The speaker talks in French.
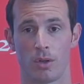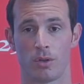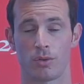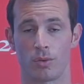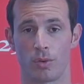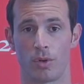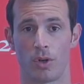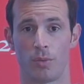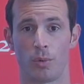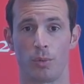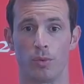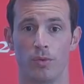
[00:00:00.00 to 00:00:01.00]
son club
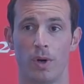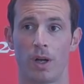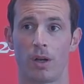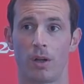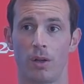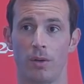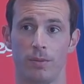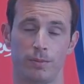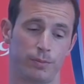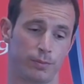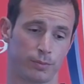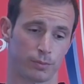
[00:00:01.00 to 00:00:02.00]
pour pouvoir
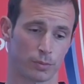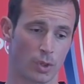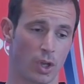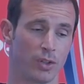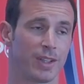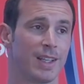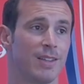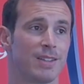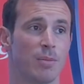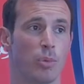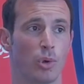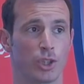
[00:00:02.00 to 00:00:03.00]
rentrer dans
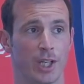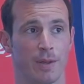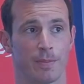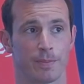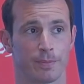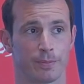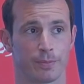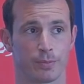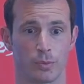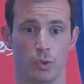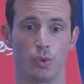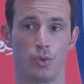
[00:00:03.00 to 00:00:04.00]
un projet
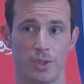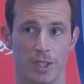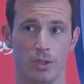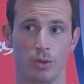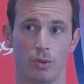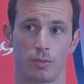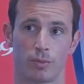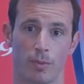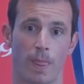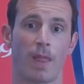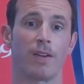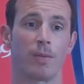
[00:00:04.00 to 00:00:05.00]
d'une saison
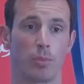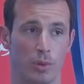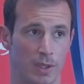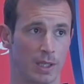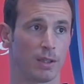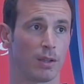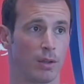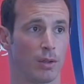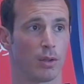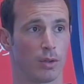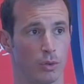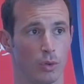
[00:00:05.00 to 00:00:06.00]
avec peut-être
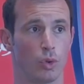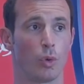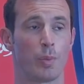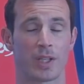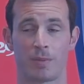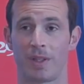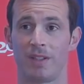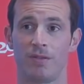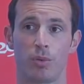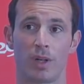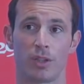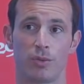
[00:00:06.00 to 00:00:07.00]
d'autres perspectives
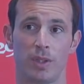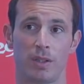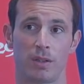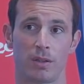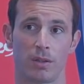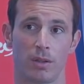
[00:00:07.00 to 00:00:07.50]
pour la suite.